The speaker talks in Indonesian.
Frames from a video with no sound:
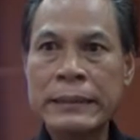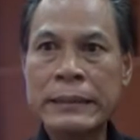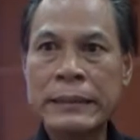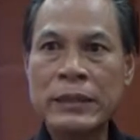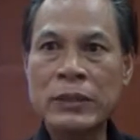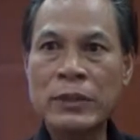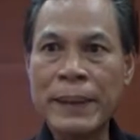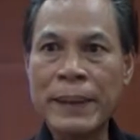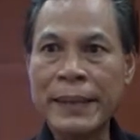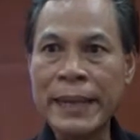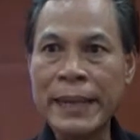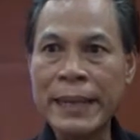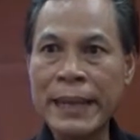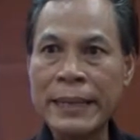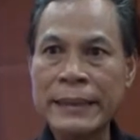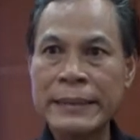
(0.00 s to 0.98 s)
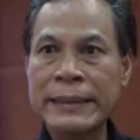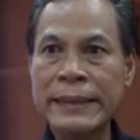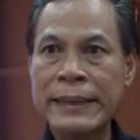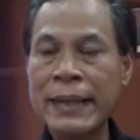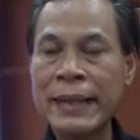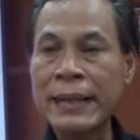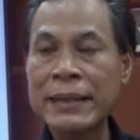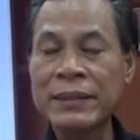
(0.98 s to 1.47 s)
diupayakan
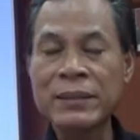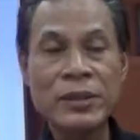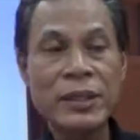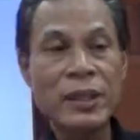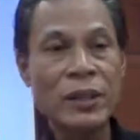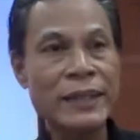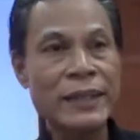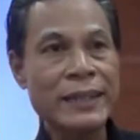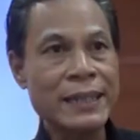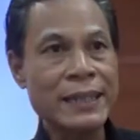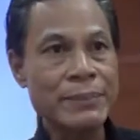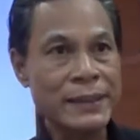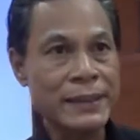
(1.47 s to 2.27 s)
ditindaklanjuti oleh Dinas